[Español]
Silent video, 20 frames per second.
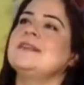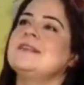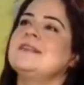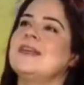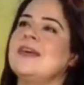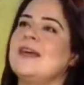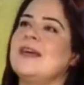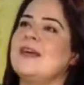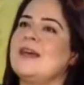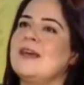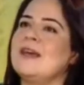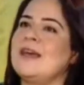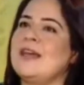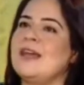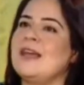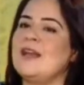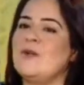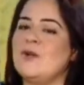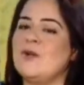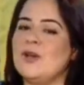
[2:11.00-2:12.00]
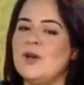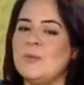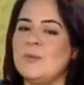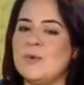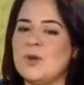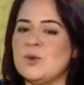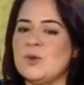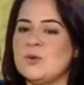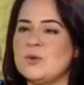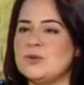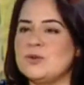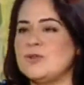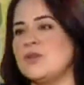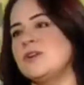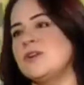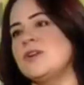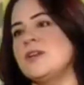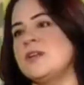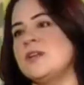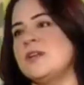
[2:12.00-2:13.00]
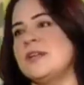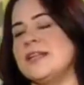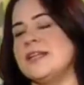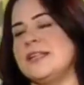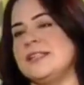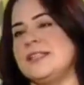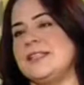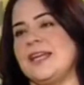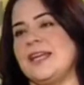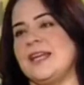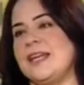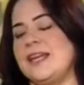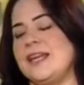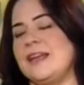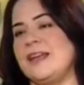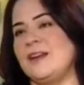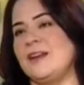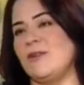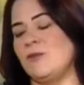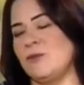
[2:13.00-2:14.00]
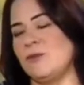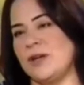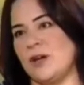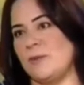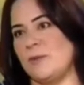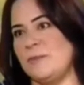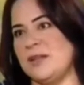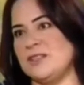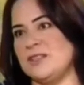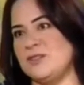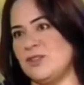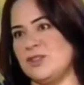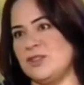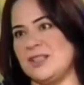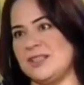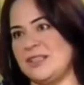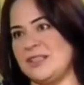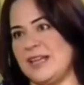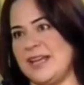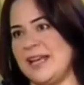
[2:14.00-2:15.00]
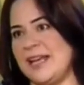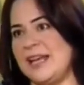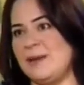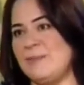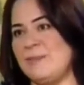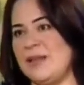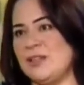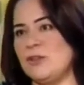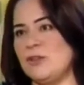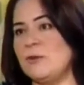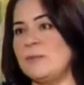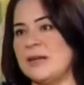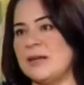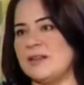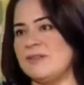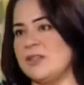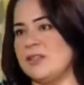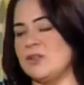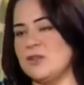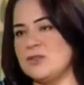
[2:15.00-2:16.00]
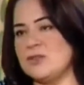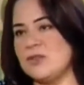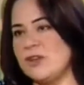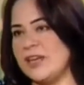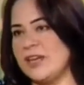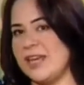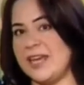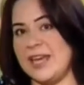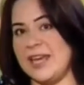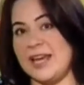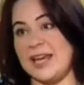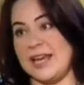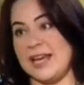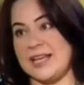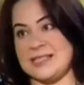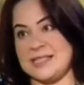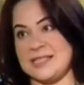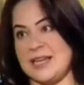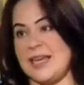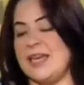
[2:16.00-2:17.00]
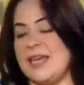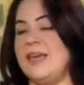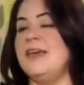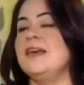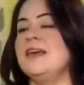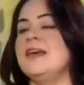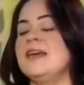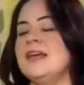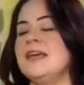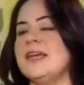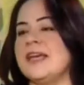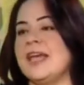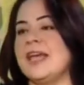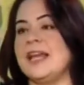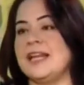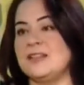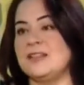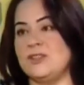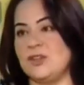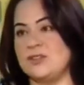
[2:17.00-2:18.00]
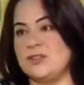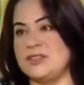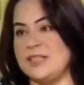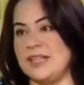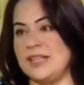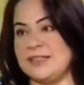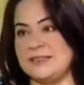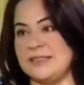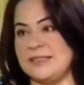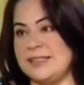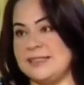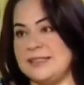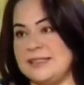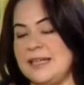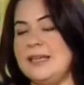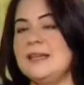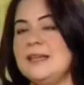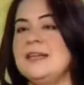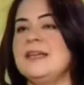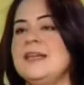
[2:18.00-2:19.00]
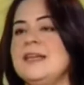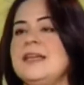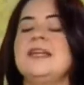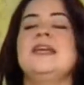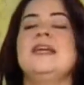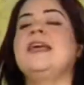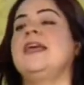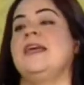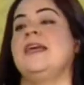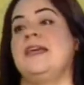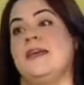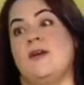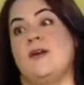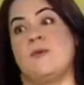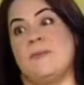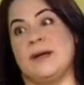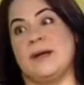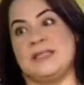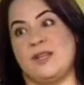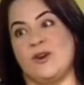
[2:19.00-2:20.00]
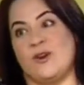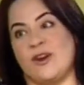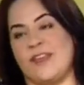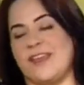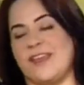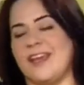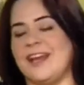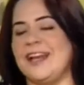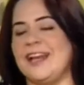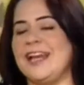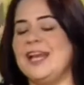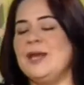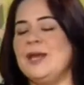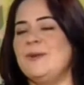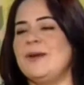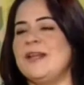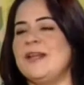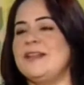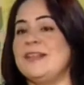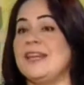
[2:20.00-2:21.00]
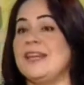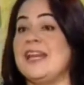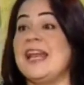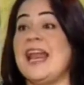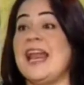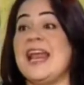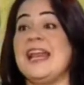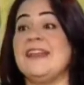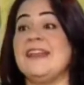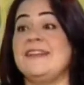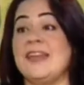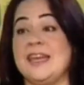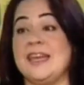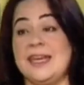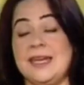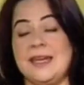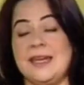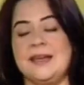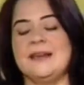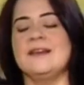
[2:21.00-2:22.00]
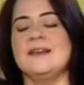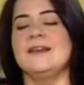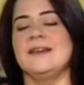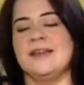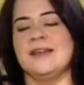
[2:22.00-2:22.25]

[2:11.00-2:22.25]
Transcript: O sea, es el único producto que tiene una combinación de tres elementos maravillosos, que es el EGCG, que es el antioxidante del té, eh, que combate los radicales libres, tienes la l teanina